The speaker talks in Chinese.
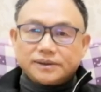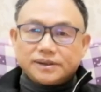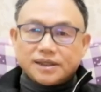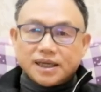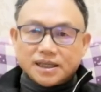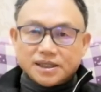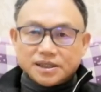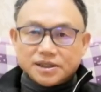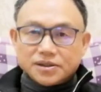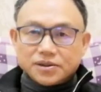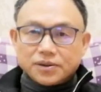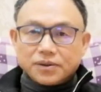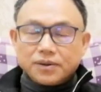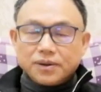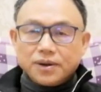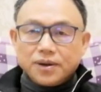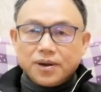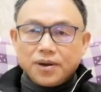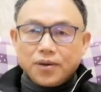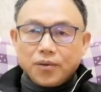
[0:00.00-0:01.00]
在这种
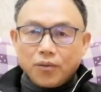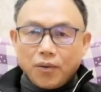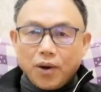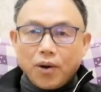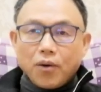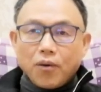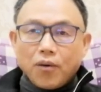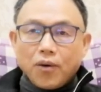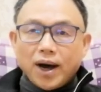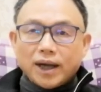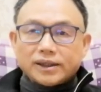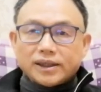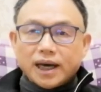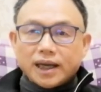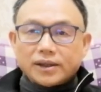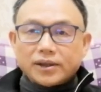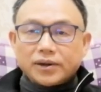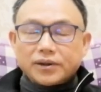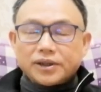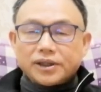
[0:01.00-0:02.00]
文化
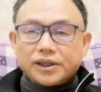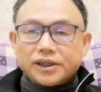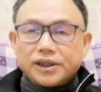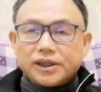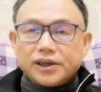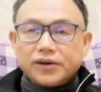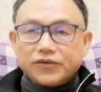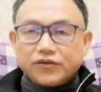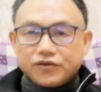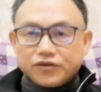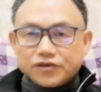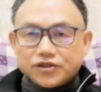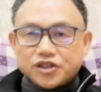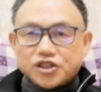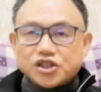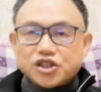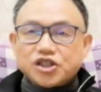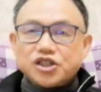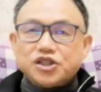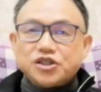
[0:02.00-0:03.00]
达到的一定物
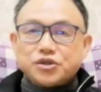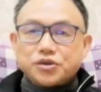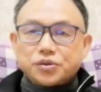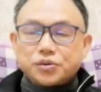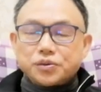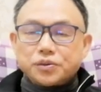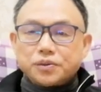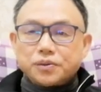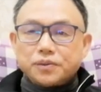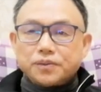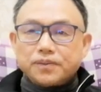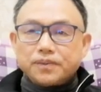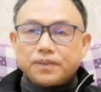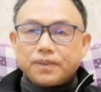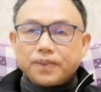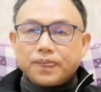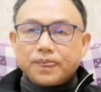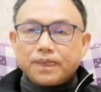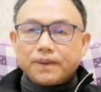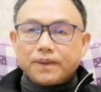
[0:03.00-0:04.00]
质基础，
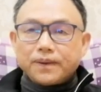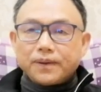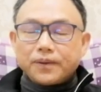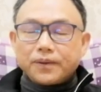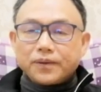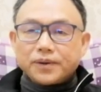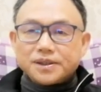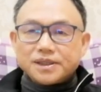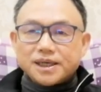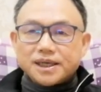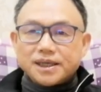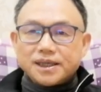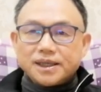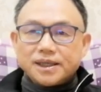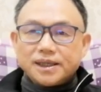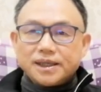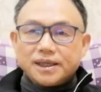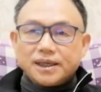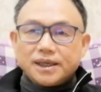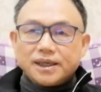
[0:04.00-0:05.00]
或者
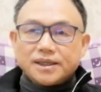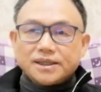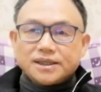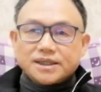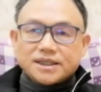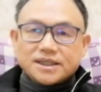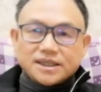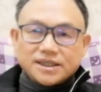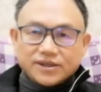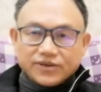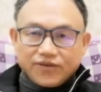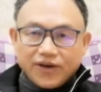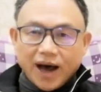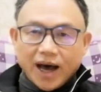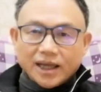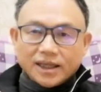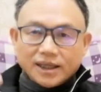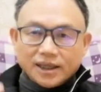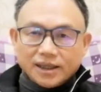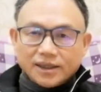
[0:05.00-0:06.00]
自
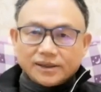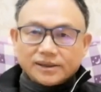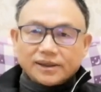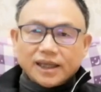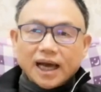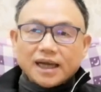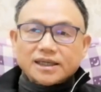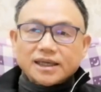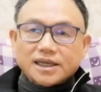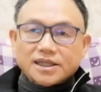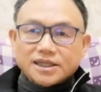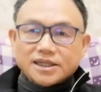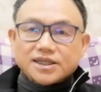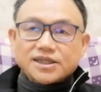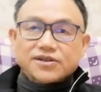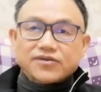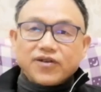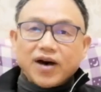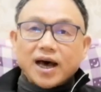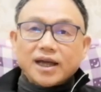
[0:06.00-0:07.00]
发的大家
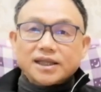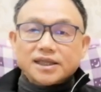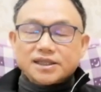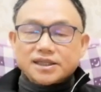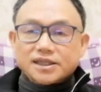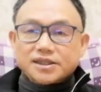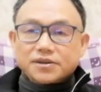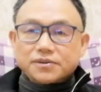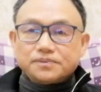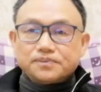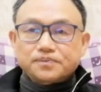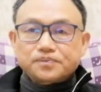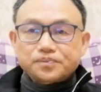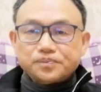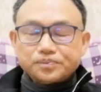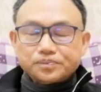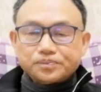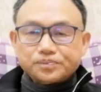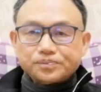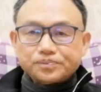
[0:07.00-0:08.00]
自发的这种
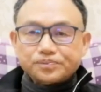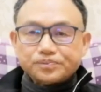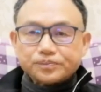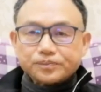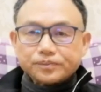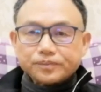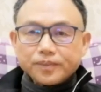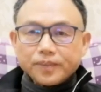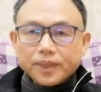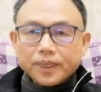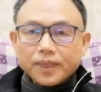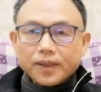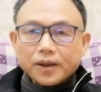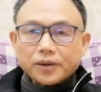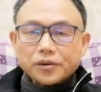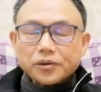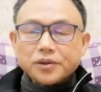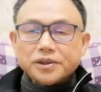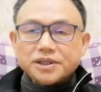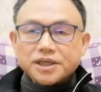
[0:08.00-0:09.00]

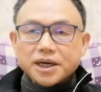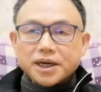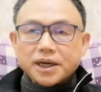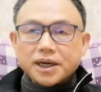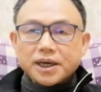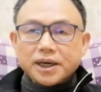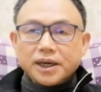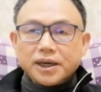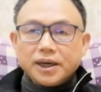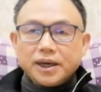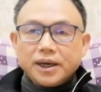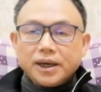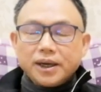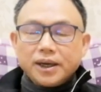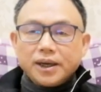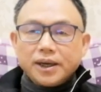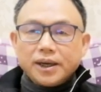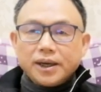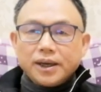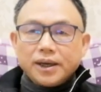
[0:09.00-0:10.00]
对整个
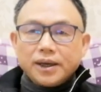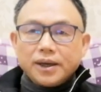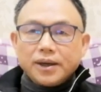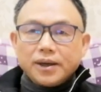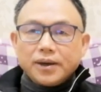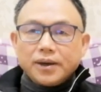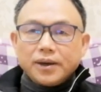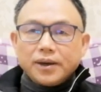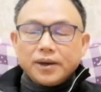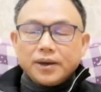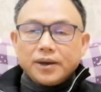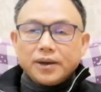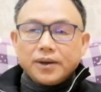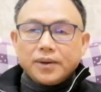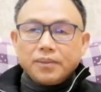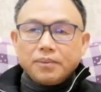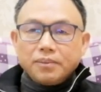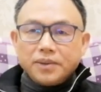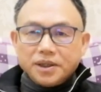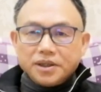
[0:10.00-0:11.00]

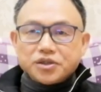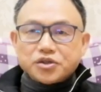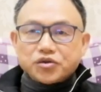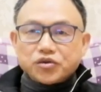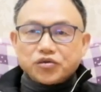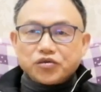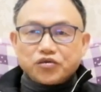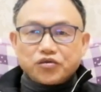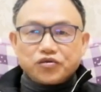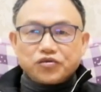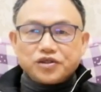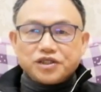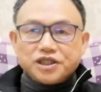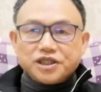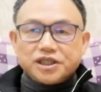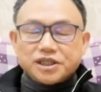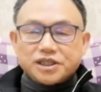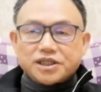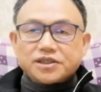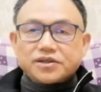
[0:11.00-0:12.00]
民族复
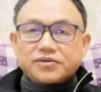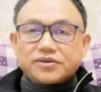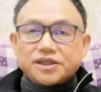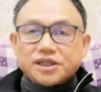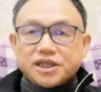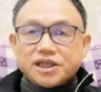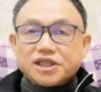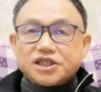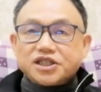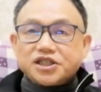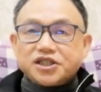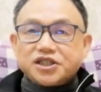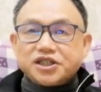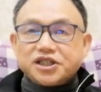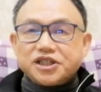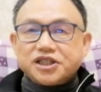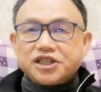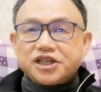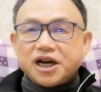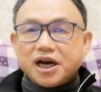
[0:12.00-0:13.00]
兴的这种热情
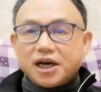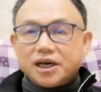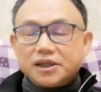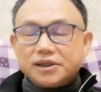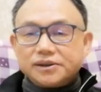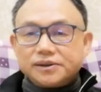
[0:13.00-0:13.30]
底下，